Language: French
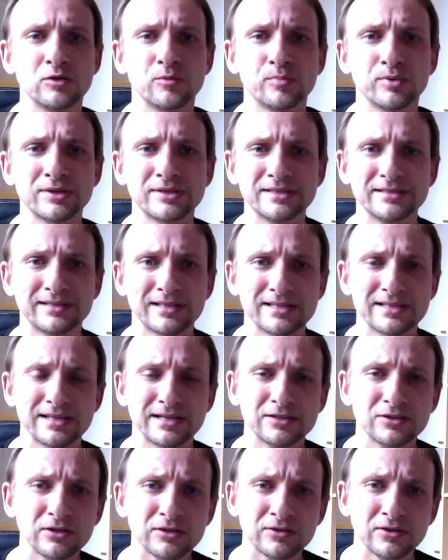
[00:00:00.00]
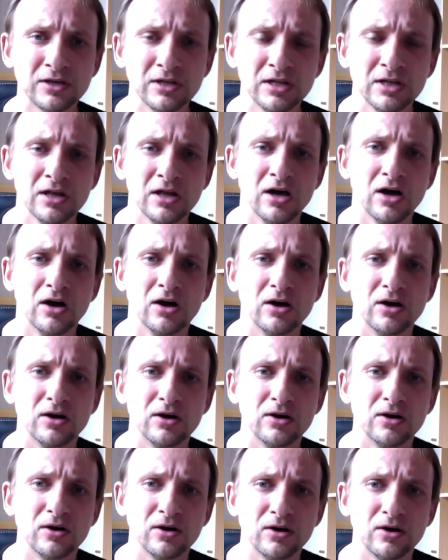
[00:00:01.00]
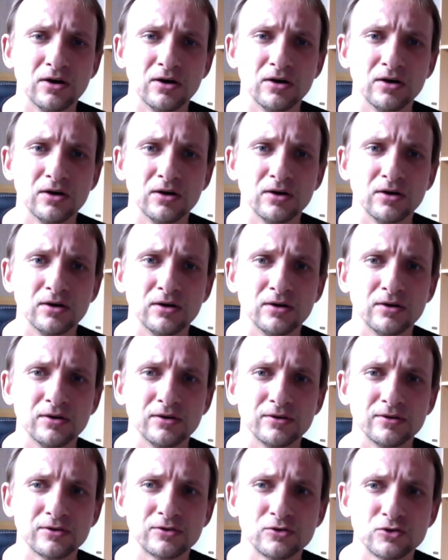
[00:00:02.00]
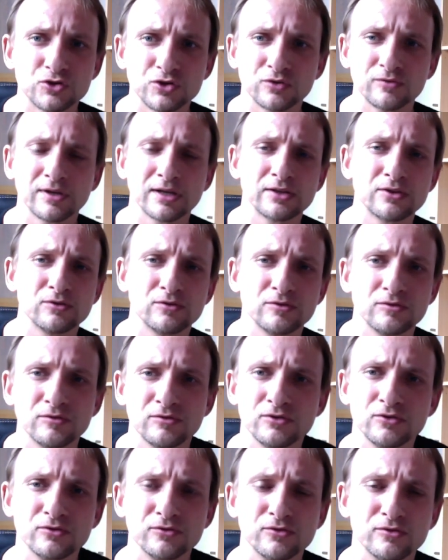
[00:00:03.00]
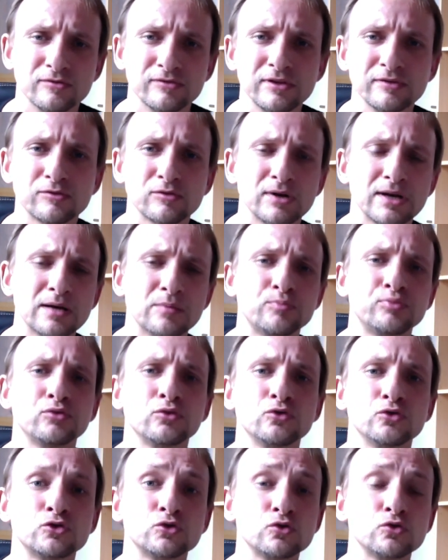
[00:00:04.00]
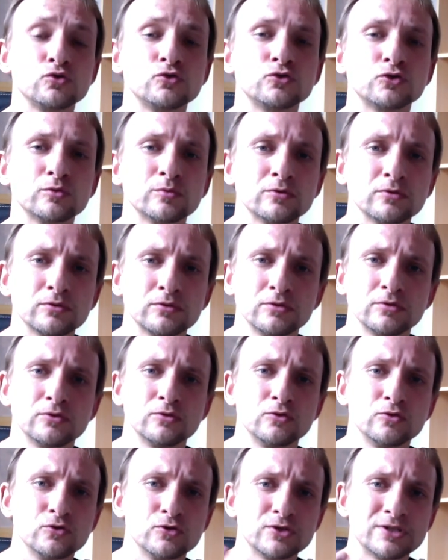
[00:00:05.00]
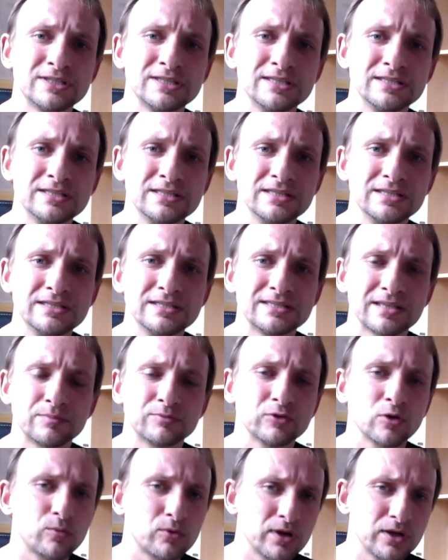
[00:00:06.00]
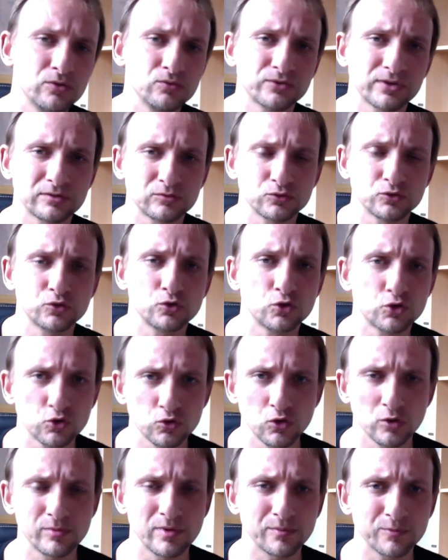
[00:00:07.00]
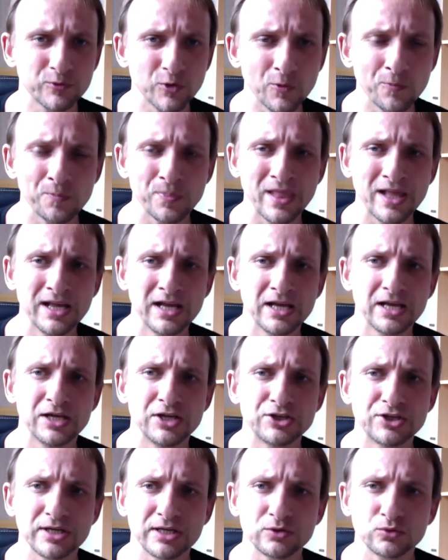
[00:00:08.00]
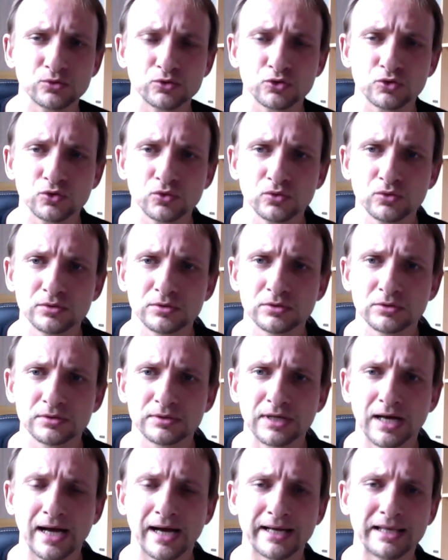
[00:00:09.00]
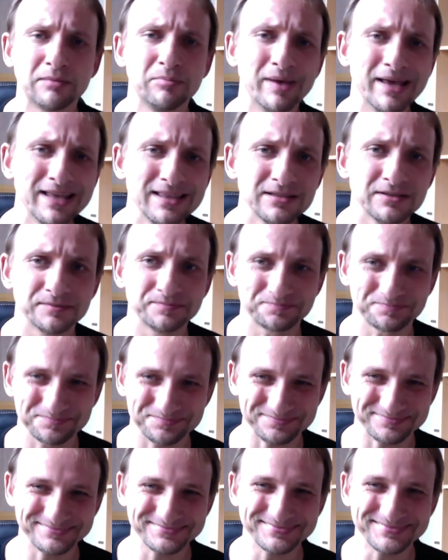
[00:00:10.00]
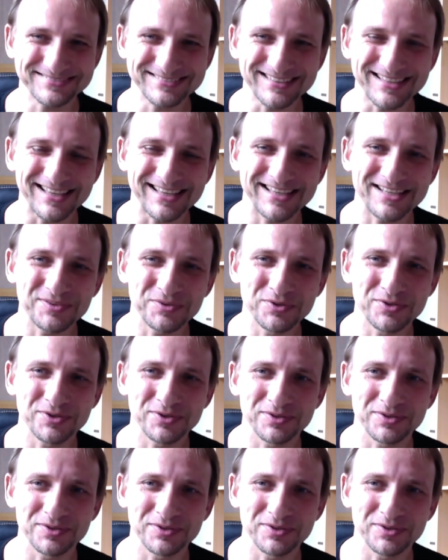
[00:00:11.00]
une petite anecdote euh, que je viens de, vivre. Là, pour le show, justement, euh, le 6 septembre, là, nous avons deux shows en même temps, et j'ai un autre show à Ribène Et donc,